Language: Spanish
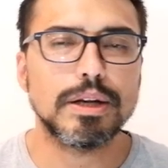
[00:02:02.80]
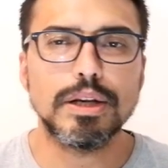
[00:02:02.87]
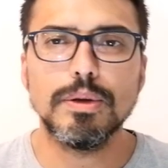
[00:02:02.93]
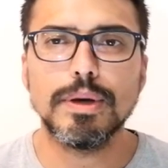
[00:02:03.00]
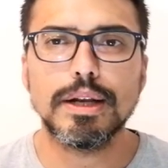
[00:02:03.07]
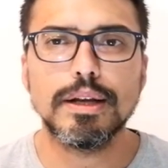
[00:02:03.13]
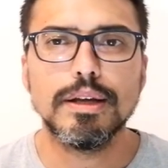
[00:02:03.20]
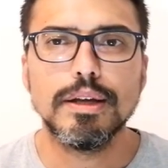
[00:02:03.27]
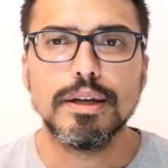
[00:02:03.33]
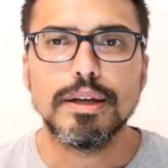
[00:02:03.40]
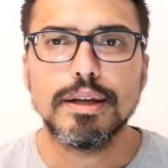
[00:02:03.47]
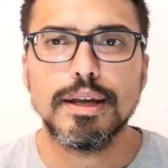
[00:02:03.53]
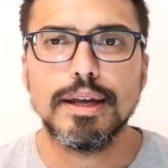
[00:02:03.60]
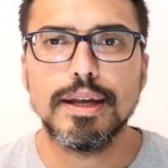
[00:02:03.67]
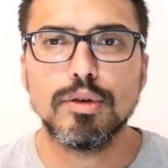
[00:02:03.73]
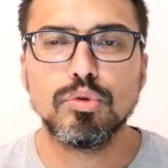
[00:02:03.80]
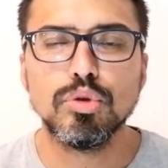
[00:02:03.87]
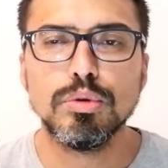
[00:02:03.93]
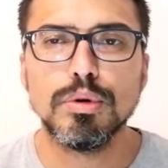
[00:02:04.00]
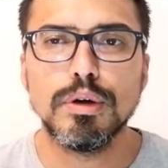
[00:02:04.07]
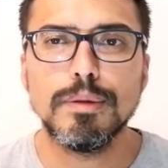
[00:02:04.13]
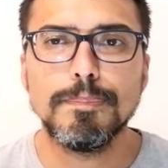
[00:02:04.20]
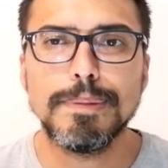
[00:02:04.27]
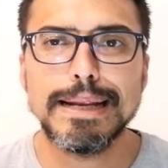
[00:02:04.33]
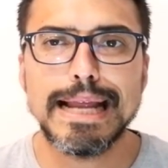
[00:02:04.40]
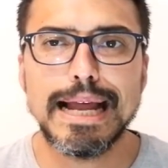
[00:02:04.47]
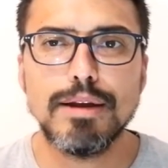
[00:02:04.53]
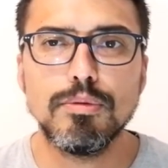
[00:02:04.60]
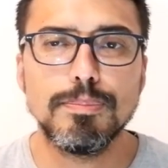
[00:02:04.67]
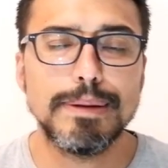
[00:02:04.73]
River eh, tuvo el
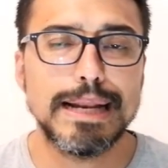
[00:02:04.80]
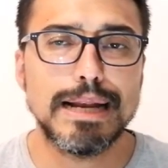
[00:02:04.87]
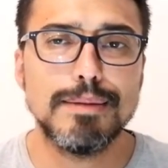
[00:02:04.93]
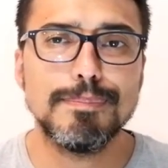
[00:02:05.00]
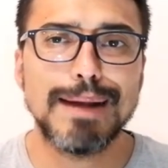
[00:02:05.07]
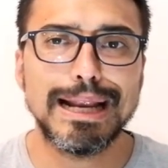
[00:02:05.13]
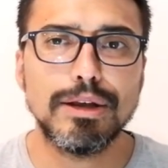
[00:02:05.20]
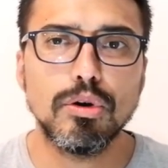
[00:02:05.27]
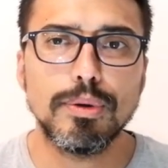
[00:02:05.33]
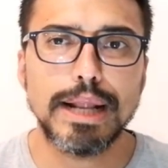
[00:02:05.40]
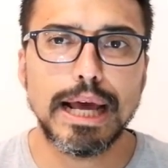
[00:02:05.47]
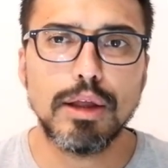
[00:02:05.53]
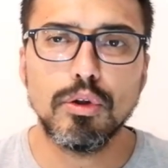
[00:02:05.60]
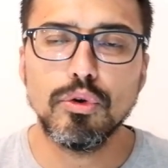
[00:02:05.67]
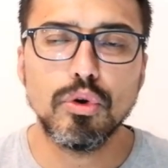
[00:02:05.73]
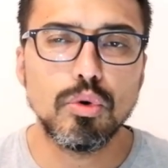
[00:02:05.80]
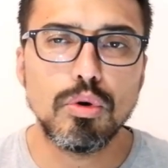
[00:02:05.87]
penal, un penal mal cobrado,